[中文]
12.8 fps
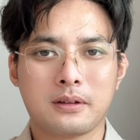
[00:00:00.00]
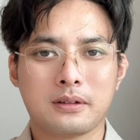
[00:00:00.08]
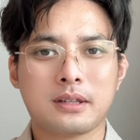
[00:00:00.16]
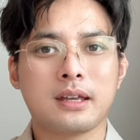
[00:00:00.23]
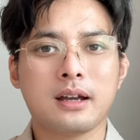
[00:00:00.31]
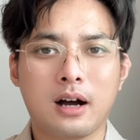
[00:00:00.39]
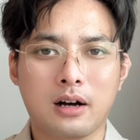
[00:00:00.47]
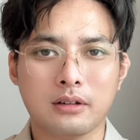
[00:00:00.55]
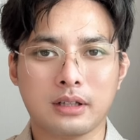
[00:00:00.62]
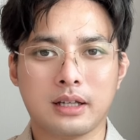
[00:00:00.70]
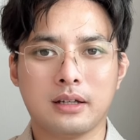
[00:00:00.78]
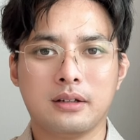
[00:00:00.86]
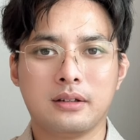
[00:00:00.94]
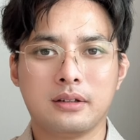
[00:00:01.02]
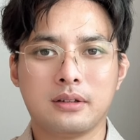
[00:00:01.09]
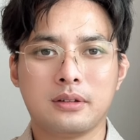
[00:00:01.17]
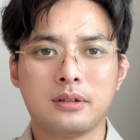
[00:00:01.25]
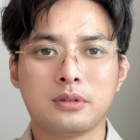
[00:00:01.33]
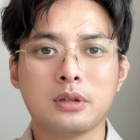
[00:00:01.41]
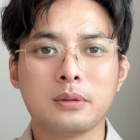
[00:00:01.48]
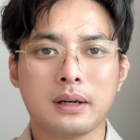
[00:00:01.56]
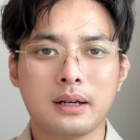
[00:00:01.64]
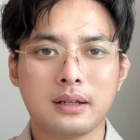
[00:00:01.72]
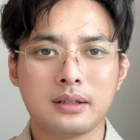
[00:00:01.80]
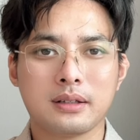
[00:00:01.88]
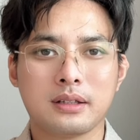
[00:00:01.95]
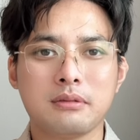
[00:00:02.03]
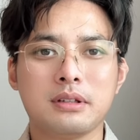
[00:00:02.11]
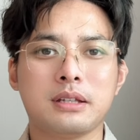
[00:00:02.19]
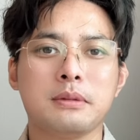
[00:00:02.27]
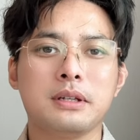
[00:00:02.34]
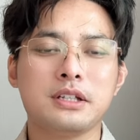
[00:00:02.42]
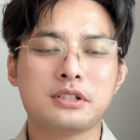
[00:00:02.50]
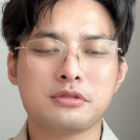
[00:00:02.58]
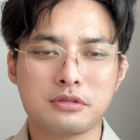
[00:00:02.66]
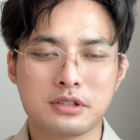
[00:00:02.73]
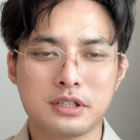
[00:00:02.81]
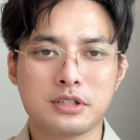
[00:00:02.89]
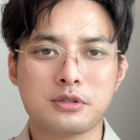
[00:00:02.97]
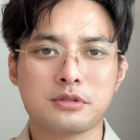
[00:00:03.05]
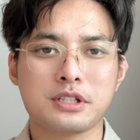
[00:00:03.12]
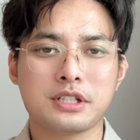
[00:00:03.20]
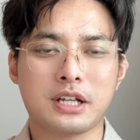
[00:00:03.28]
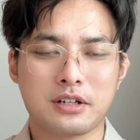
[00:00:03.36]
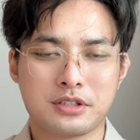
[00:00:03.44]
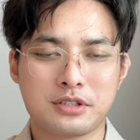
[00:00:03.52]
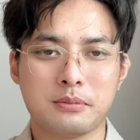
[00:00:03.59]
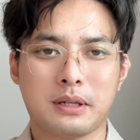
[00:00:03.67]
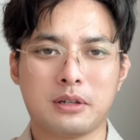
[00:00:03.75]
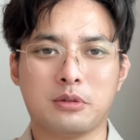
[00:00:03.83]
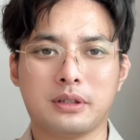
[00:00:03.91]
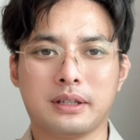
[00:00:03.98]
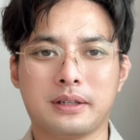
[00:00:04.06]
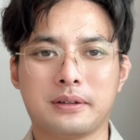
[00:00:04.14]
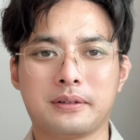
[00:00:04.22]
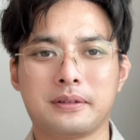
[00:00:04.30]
挺好的，对吧？因为你们一出生就是仰视美国的，